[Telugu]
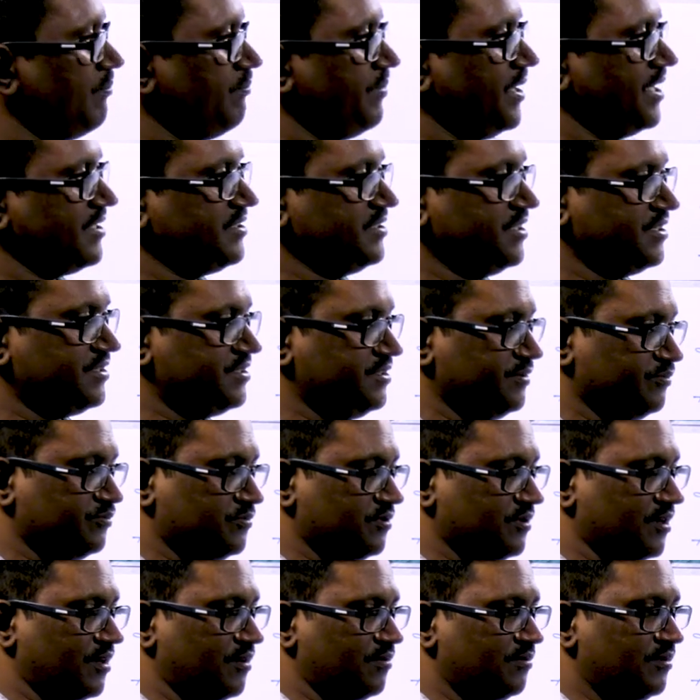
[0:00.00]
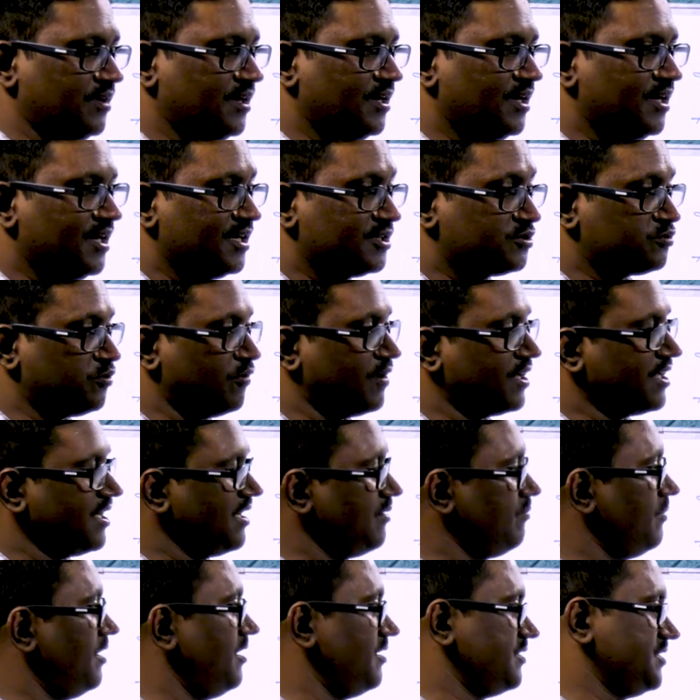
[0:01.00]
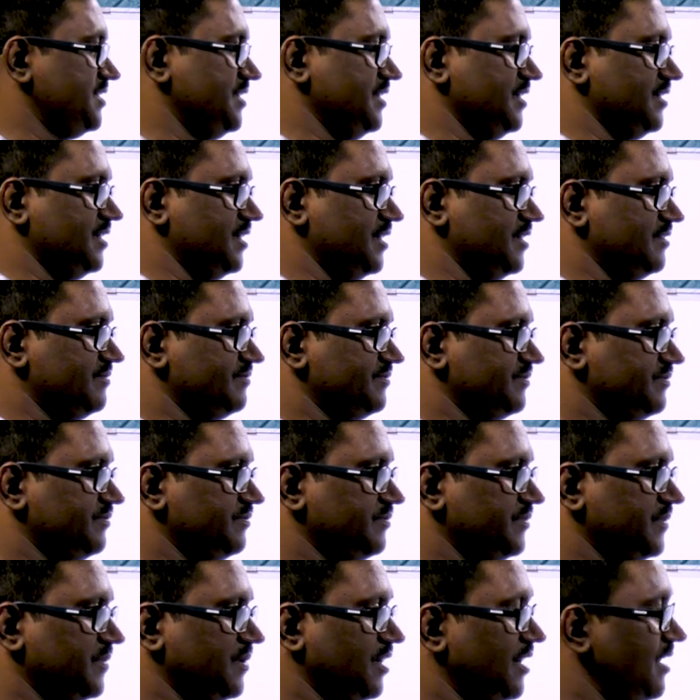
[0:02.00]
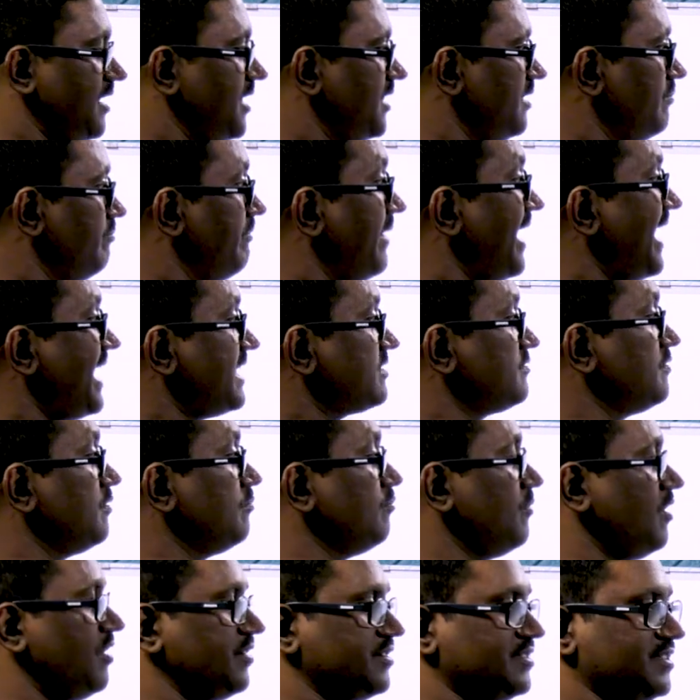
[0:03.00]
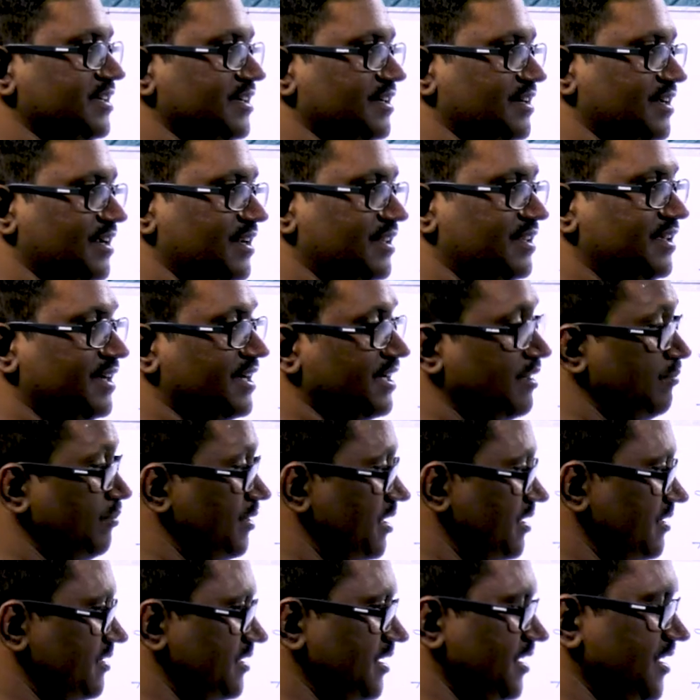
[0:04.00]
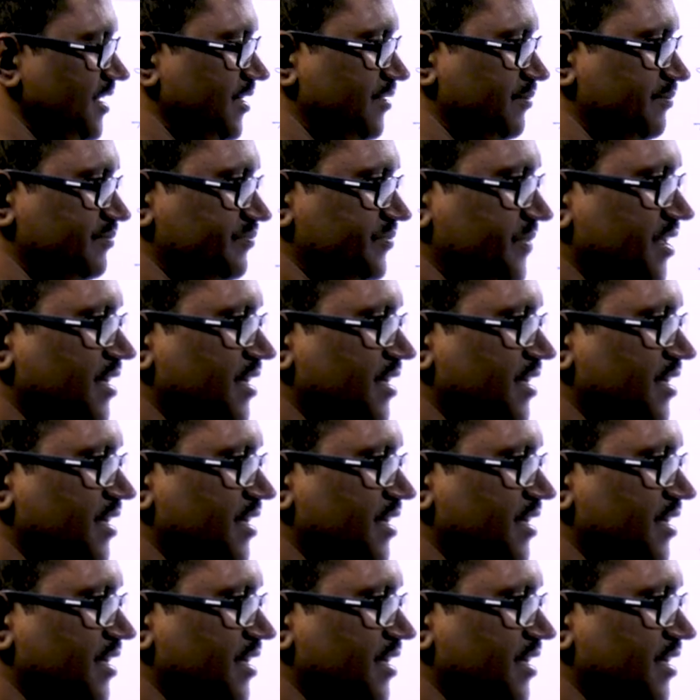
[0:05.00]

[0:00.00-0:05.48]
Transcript: కంపేర్ చేసి చెప్తున్నాడు టోటల్ మార్క్స్ ఏంటి లేదా మ్యాక్సిమం మార్క్స్ ఏంటి అనేది ఇక్కడ మనకు తెలియదు